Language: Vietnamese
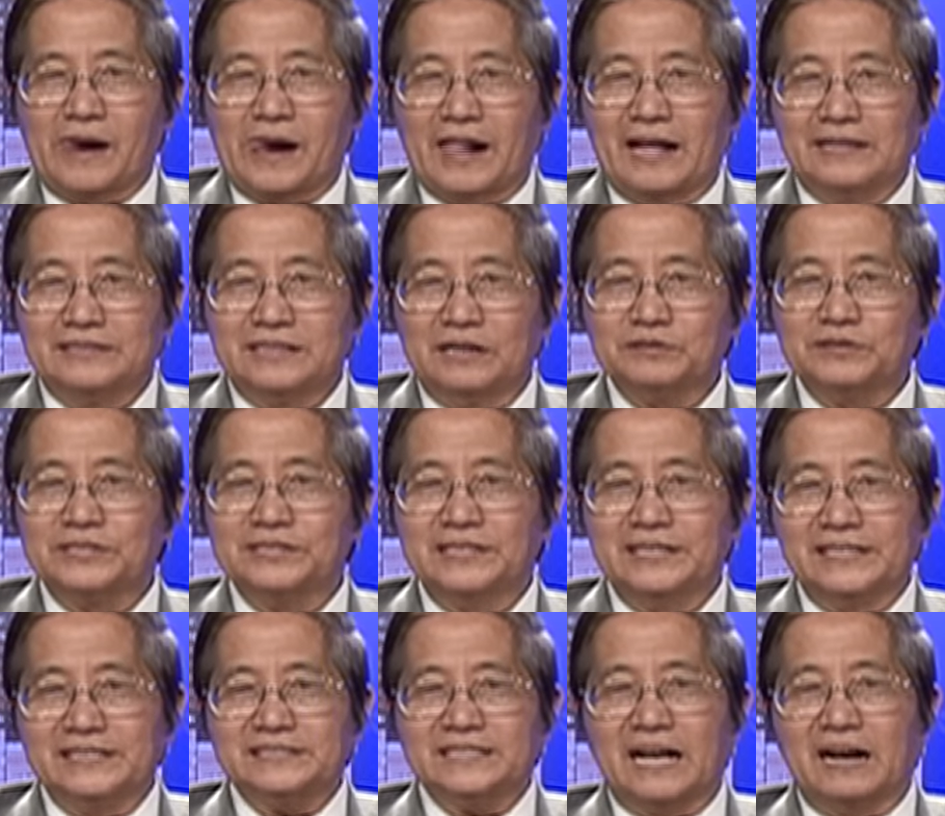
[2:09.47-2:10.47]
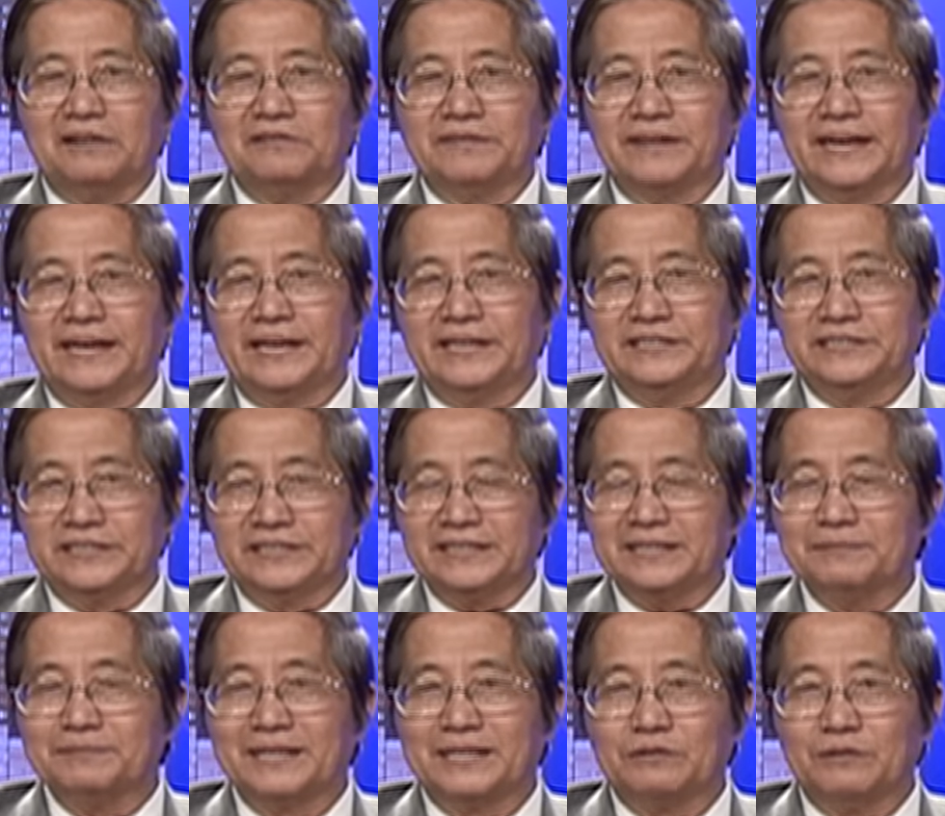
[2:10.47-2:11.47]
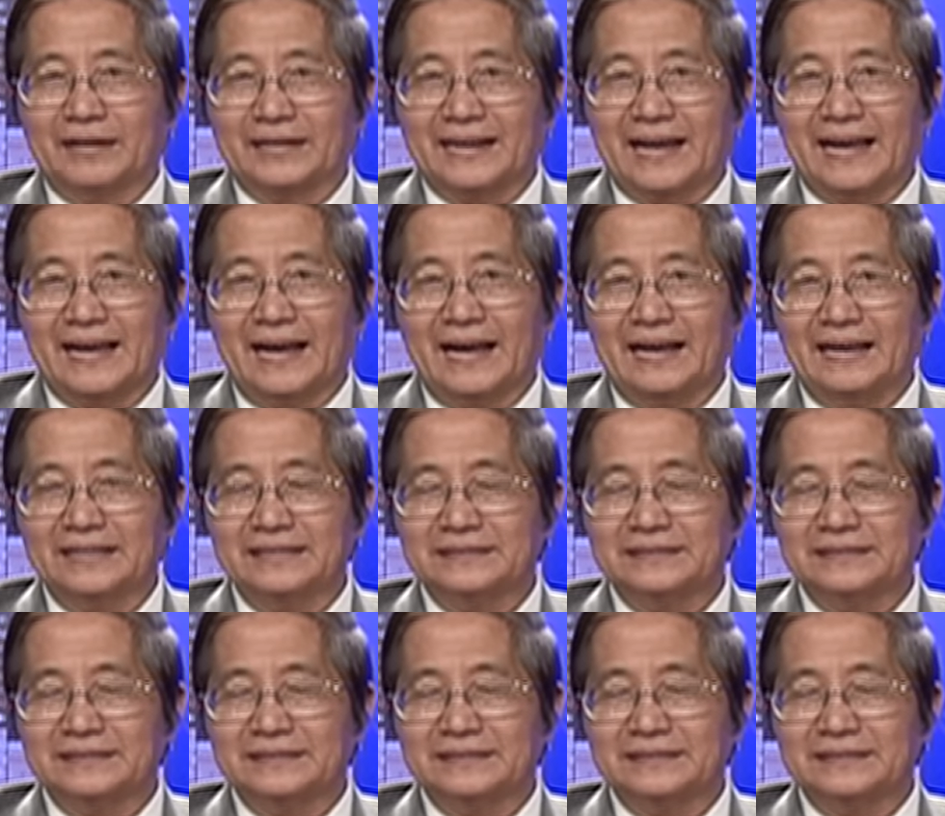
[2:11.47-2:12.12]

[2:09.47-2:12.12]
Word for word: À, giáo sư nghĩ sao về những cái bình luận này ạ?